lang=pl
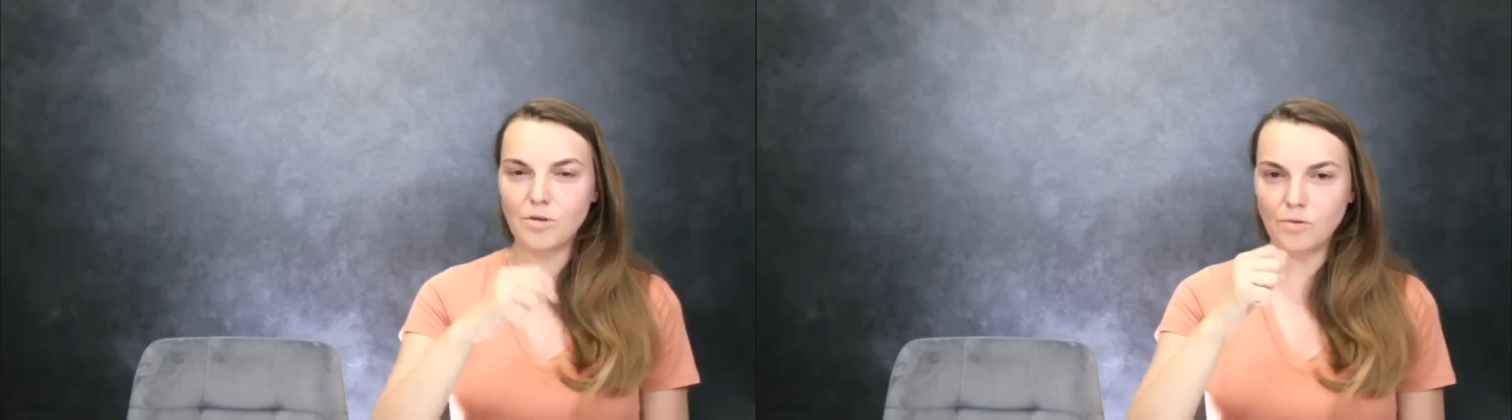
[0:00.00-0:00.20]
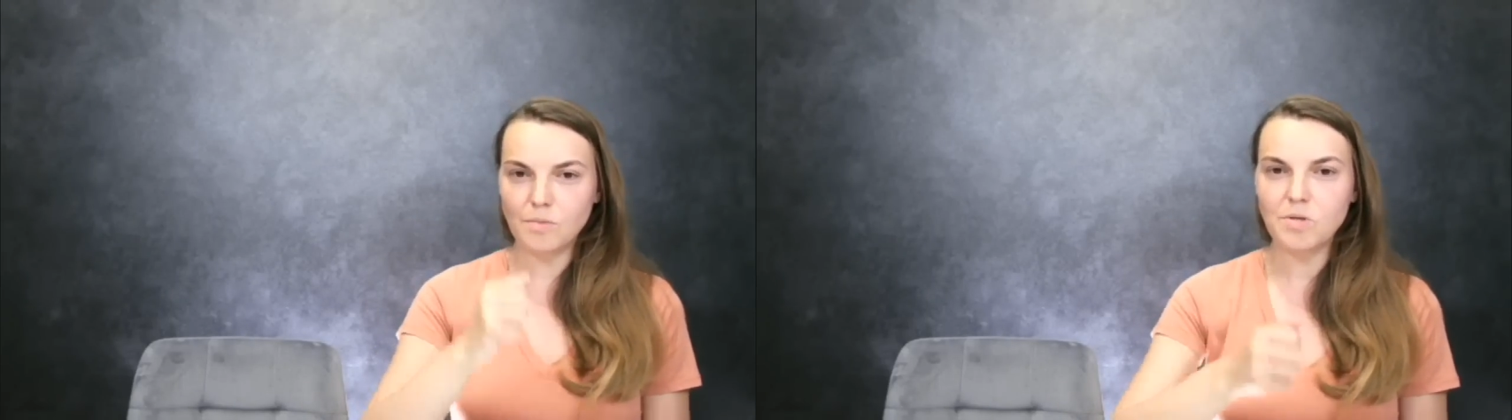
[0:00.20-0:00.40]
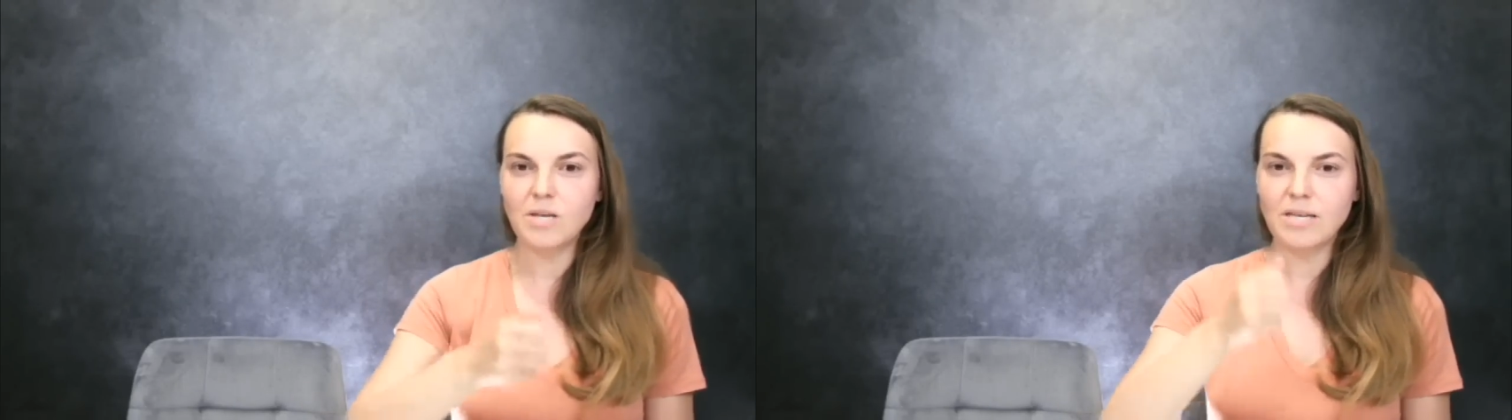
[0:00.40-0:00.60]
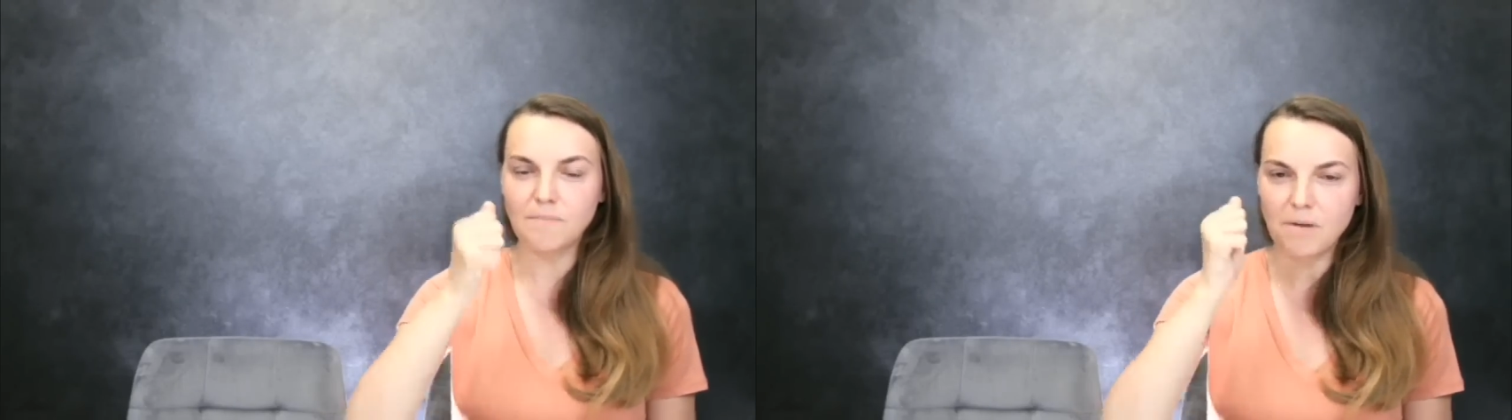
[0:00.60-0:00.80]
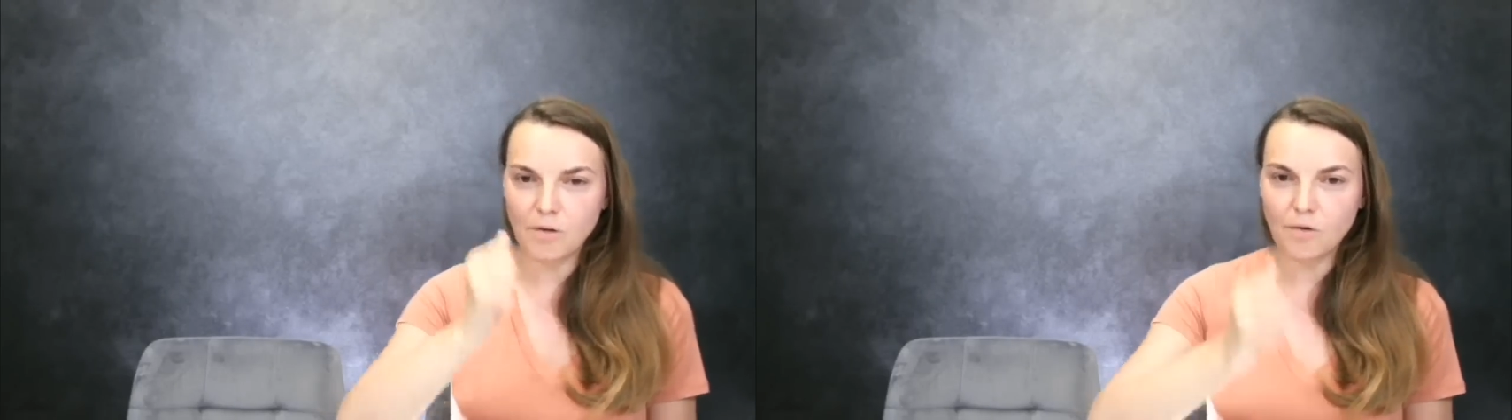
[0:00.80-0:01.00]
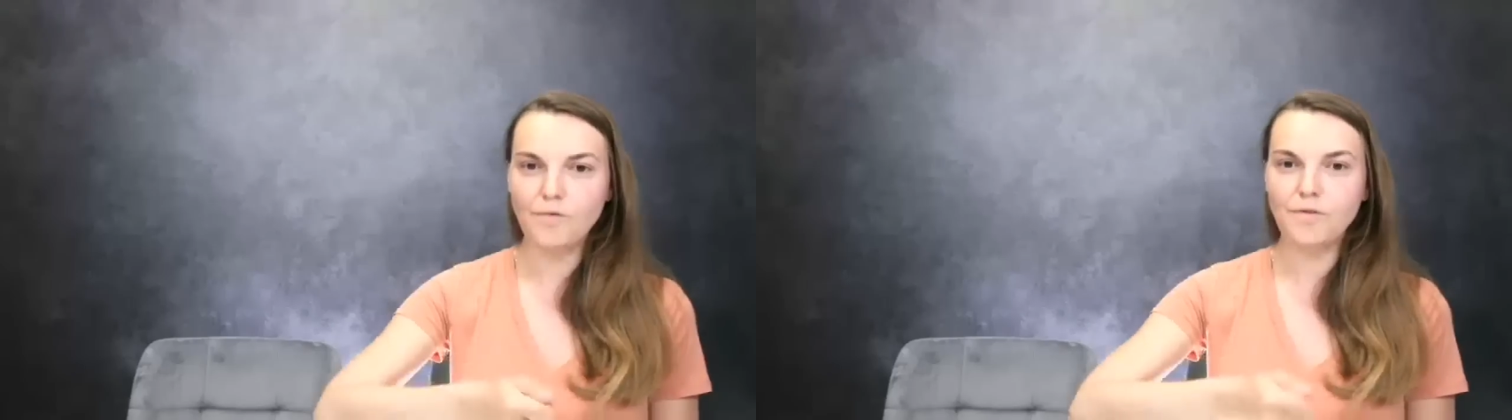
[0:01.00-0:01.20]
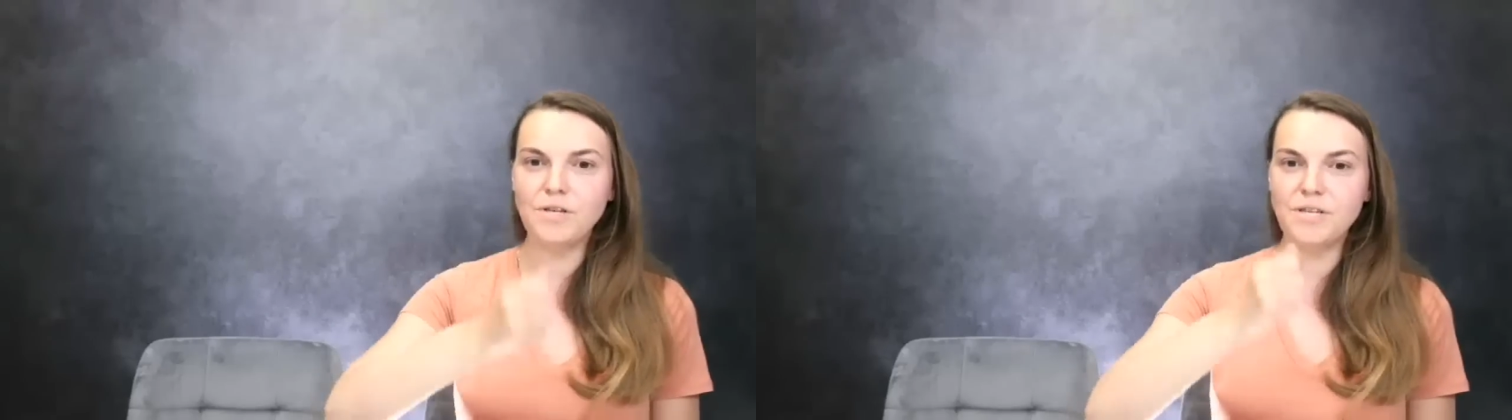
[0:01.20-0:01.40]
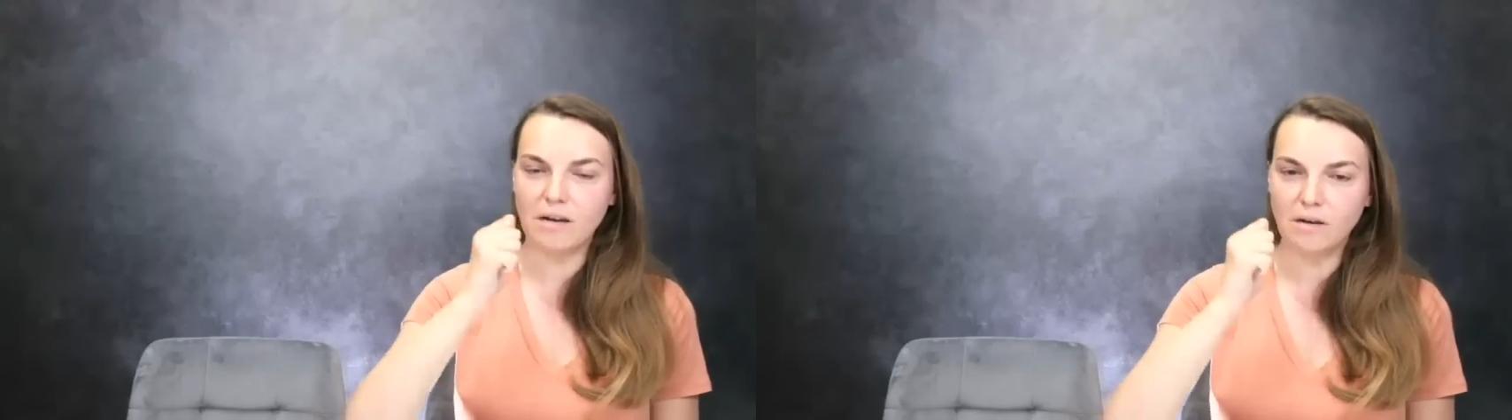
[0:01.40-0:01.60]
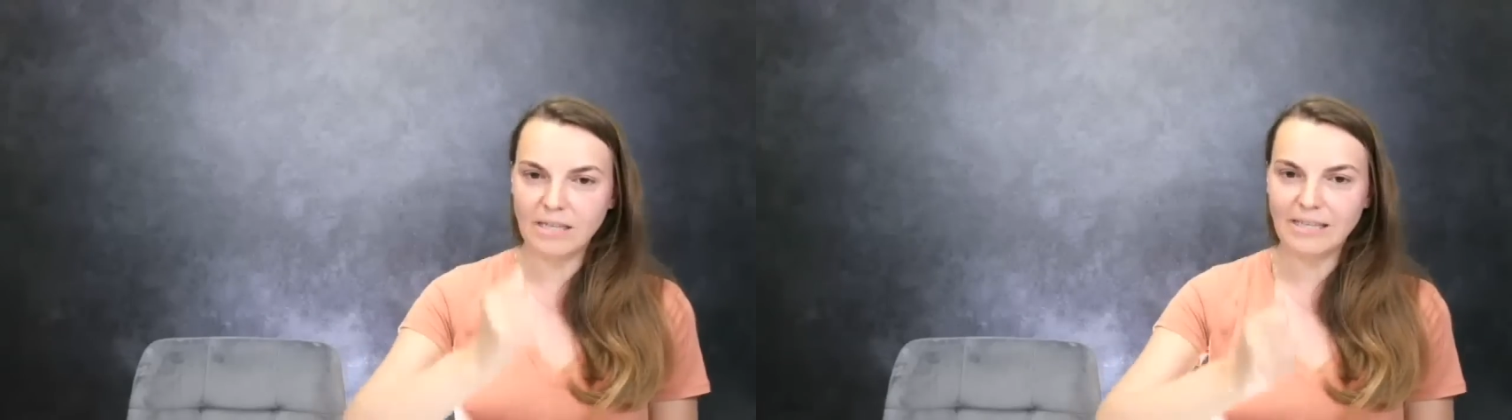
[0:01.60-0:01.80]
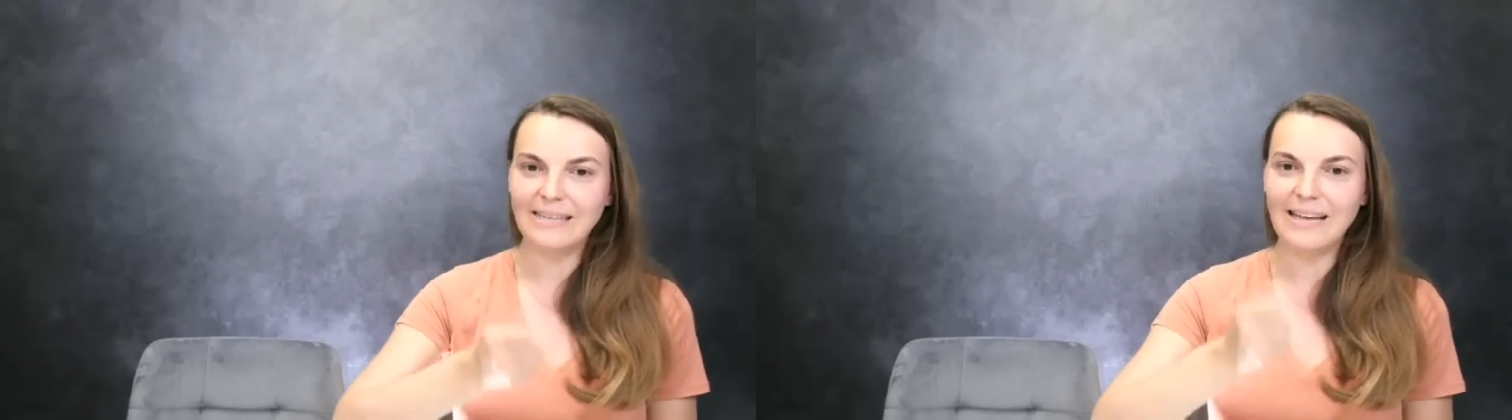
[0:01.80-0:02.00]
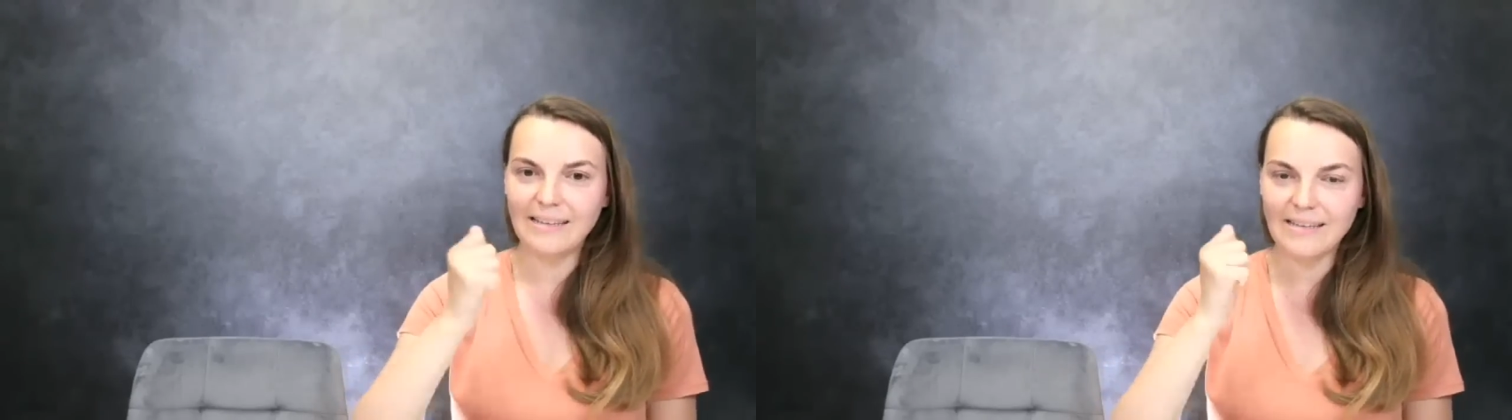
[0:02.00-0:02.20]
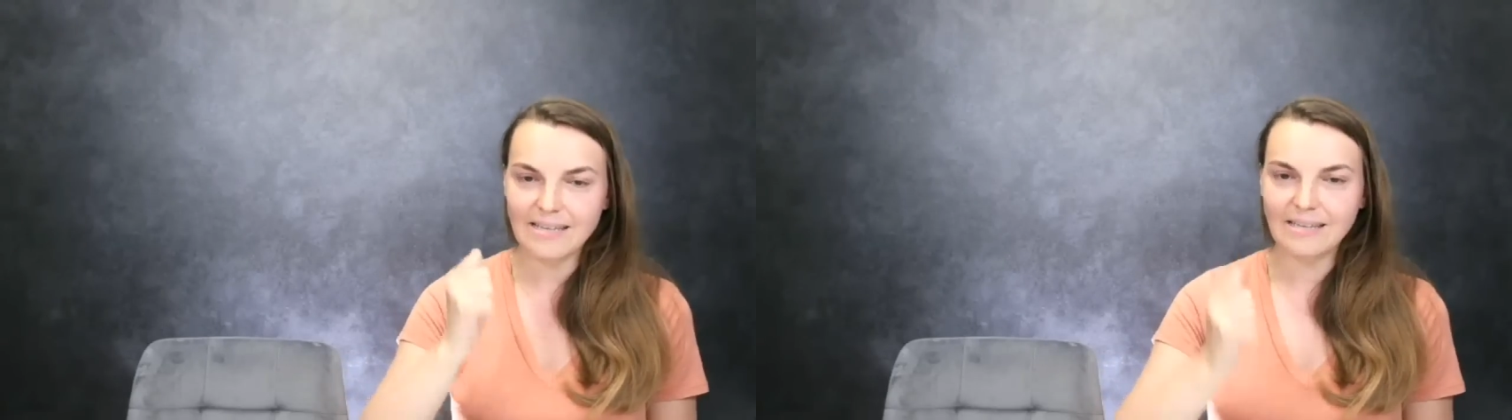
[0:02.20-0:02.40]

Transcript: że umysł to jest metkownica, ona nadaje,